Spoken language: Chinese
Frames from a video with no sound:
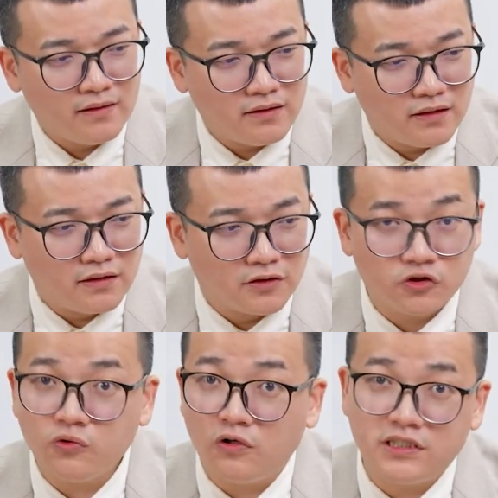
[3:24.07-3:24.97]
呃，
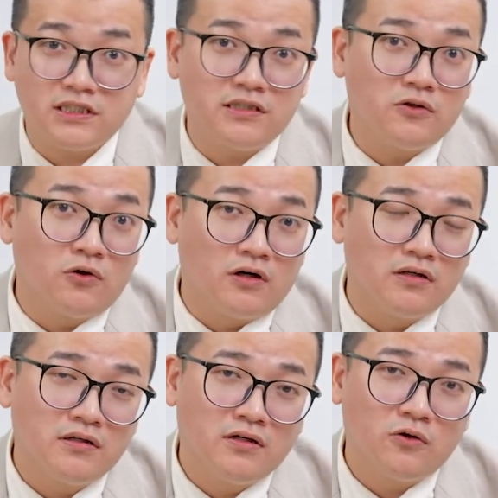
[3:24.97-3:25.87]
溯溪过，
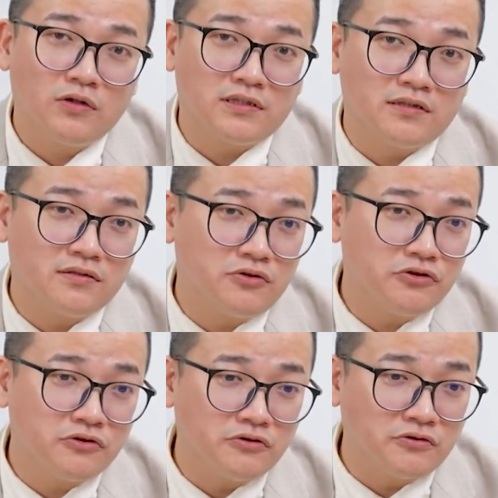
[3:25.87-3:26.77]
或者是
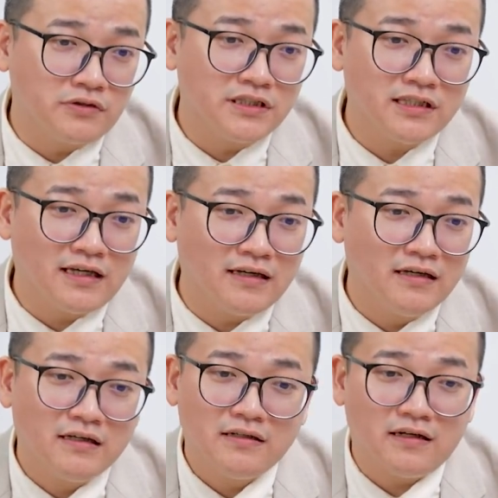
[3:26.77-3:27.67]
去一些
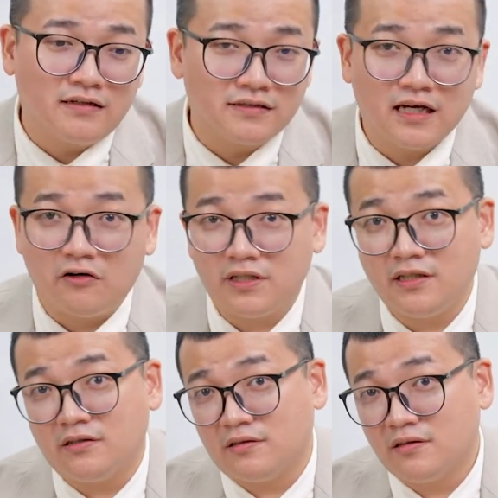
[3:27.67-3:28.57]
呃草
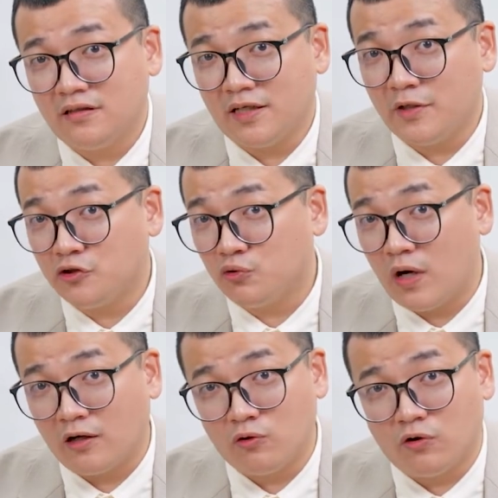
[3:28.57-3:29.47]
地里面去
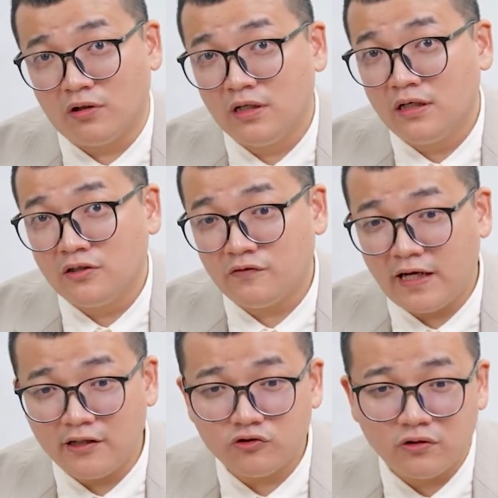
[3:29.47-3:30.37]
玩过，就
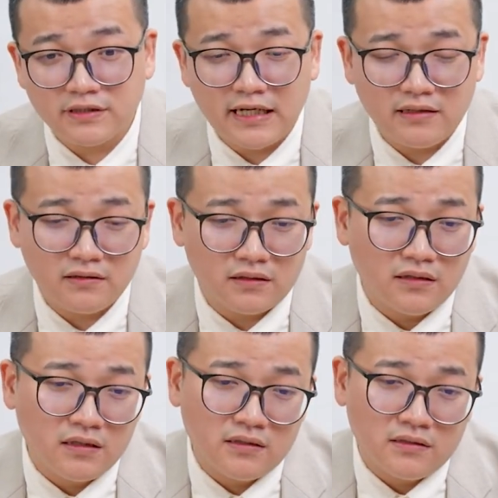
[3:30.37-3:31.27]
发现说，在那个
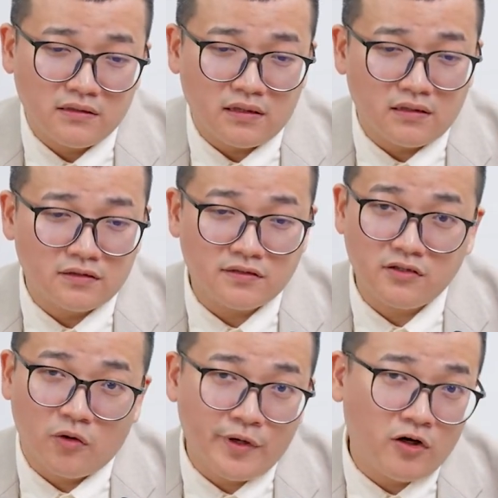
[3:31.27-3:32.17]
呃石
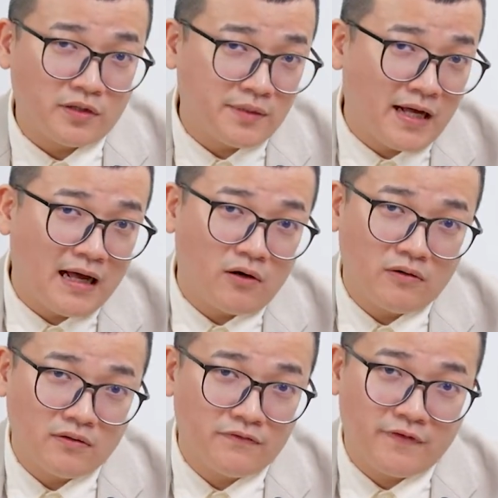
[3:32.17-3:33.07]
头背后，你把它
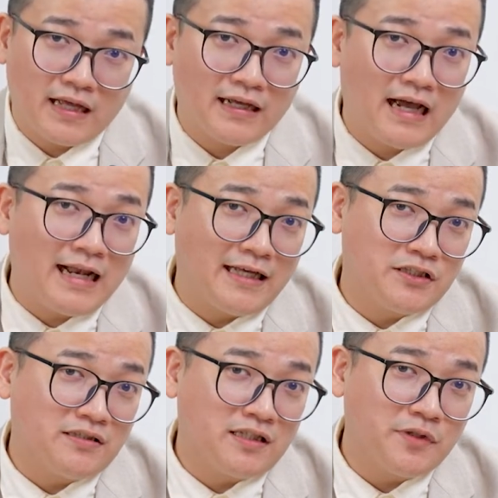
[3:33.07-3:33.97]
翻开来，
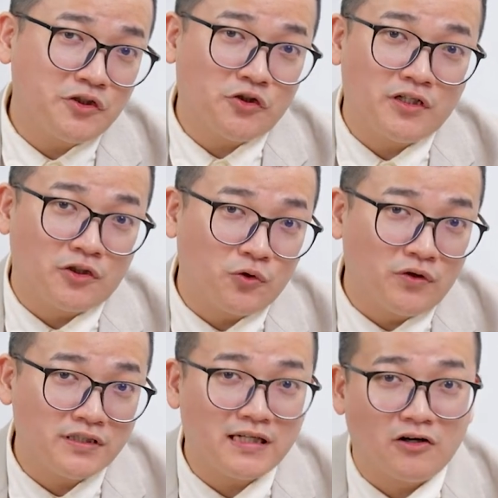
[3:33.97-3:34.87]
里面就有很
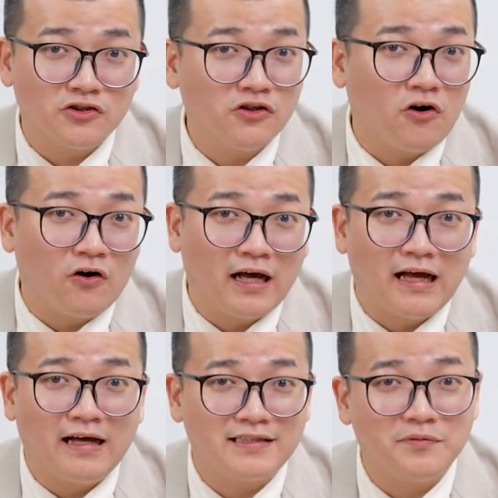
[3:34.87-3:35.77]
多小虫
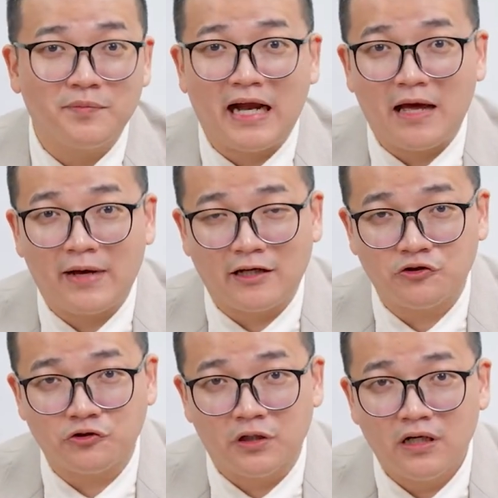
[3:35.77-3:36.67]
啊，这边爬来爬
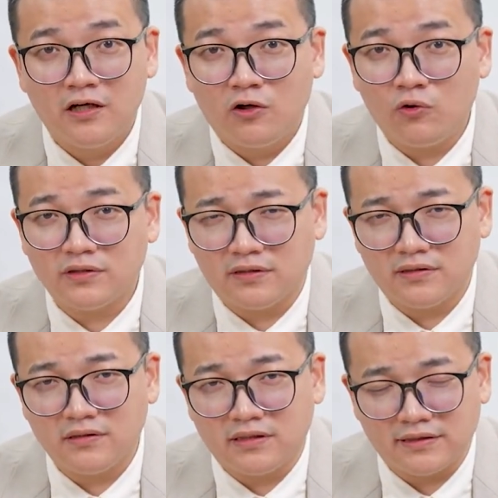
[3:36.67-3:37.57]
去，或者
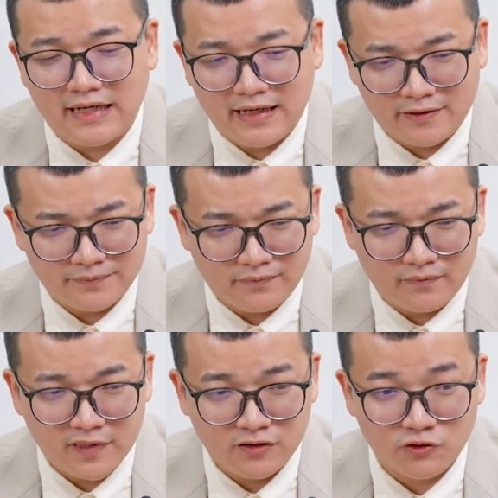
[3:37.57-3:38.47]
是你在
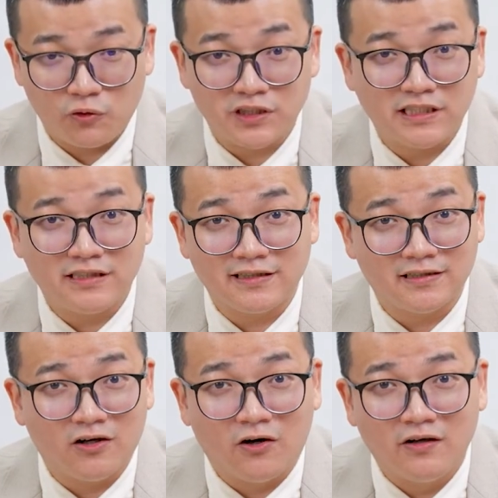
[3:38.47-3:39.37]
溯溪的时
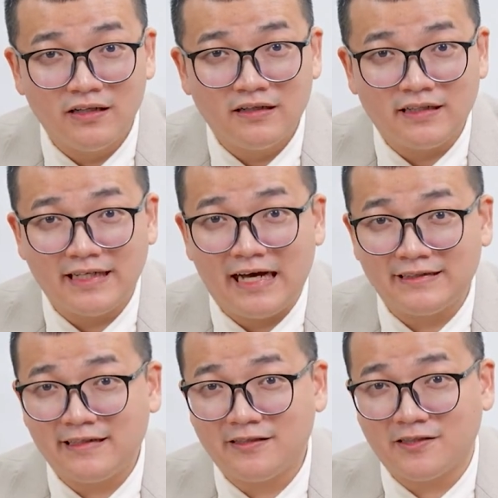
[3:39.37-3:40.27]
候一样，
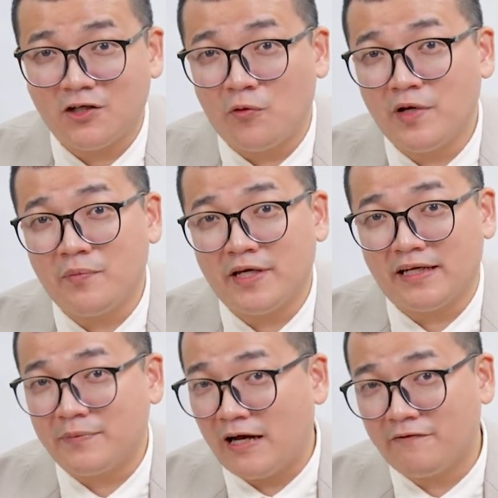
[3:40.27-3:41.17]
在那石头背面，
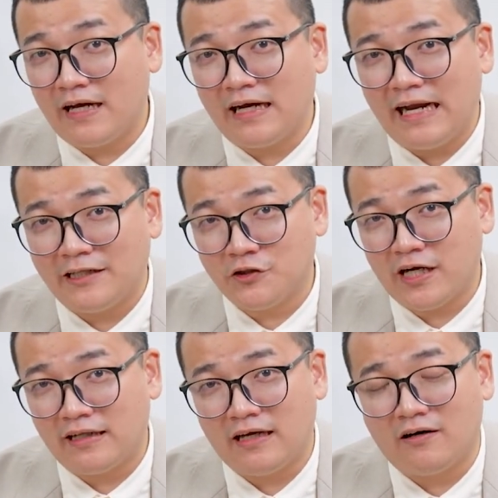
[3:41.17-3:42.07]
你把它翻开来，就
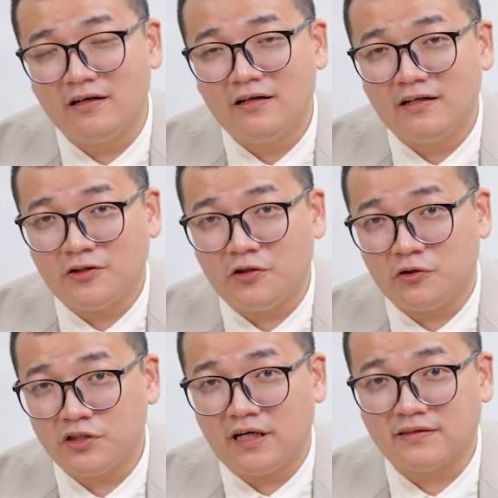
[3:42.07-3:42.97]
看到有很
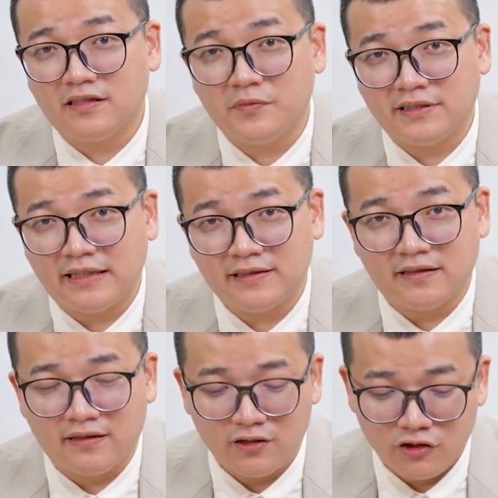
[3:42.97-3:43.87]
多小生命在这
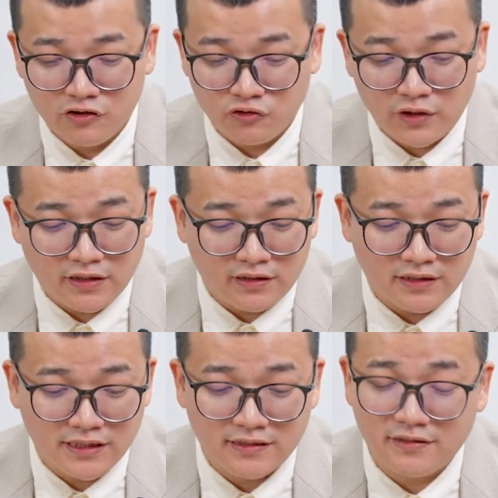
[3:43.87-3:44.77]
里。所以呢，
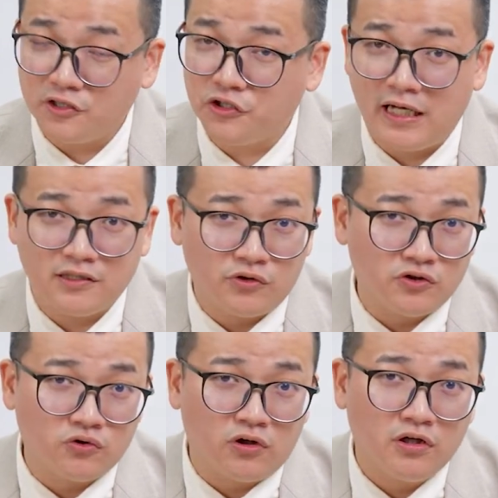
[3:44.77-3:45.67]
以前的哲学家认为
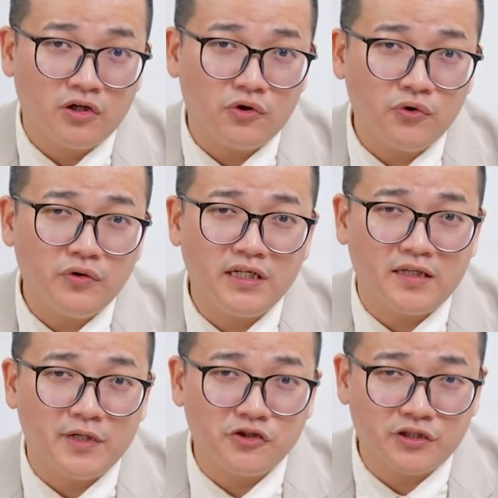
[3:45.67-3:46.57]
说，淤泥里
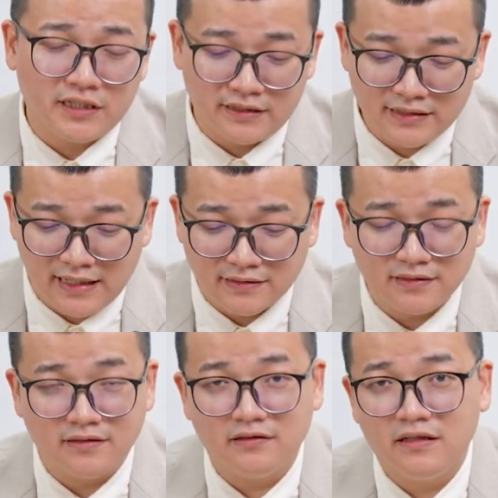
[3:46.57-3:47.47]
面就可以产
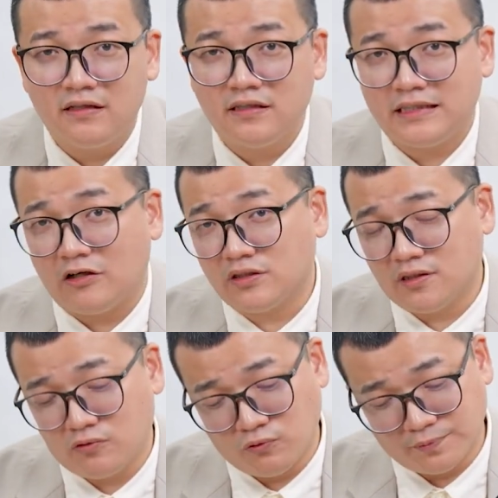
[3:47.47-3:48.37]
生小
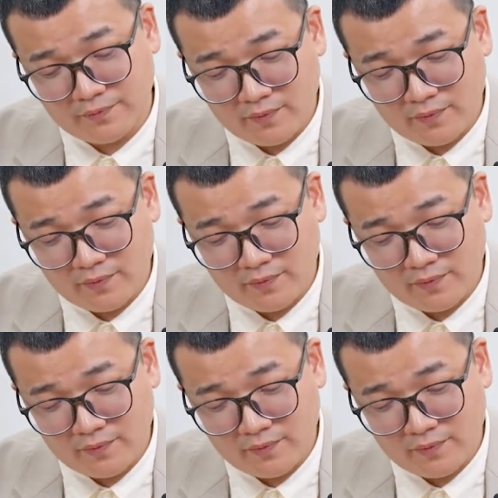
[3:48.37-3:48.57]
生物，